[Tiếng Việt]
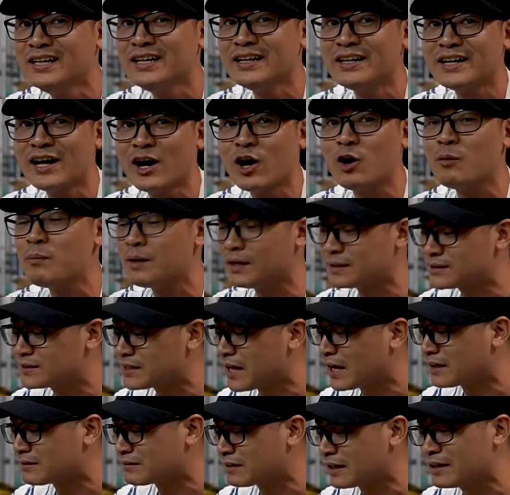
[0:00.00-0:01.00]
Nếu mà
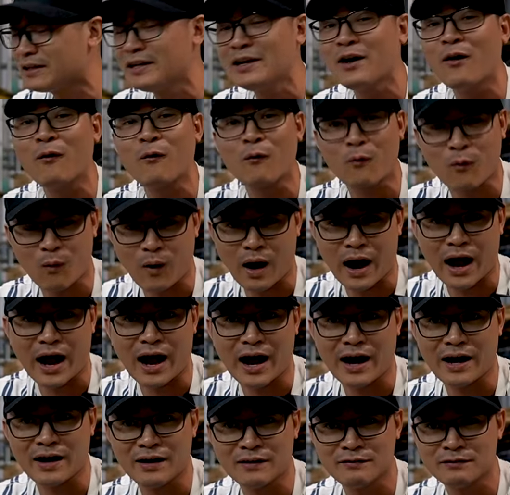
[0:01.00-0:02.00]
xét tính hiệu
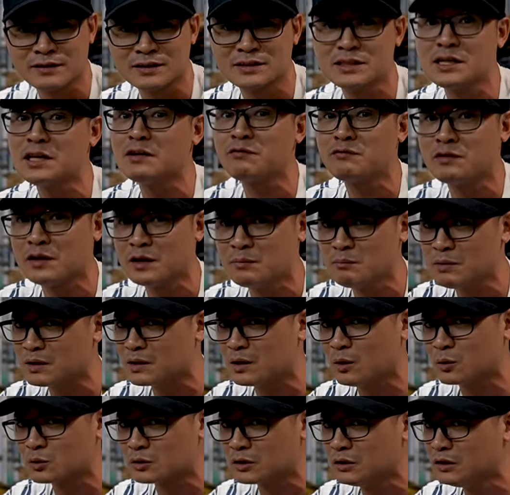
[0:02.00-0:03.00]
quả với chi phí mức
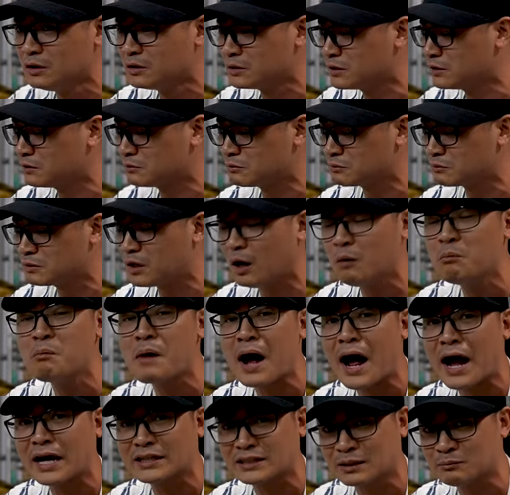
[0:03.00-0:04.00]
đầu tư thì không
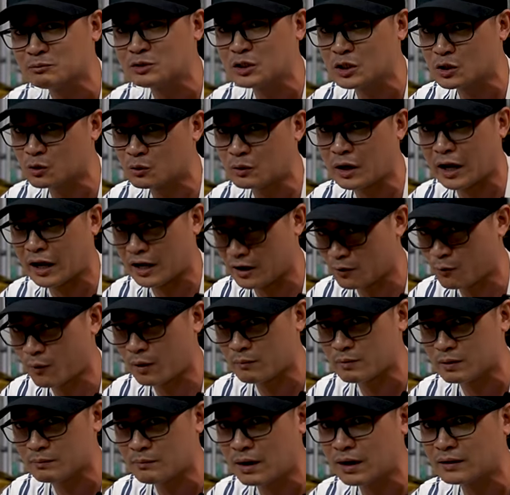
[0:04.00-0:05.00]
ai dám chơi con này ở
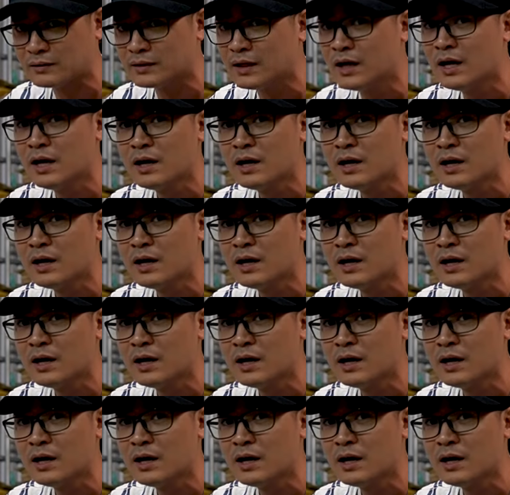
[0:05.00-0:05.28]
ngoài miền Bắc.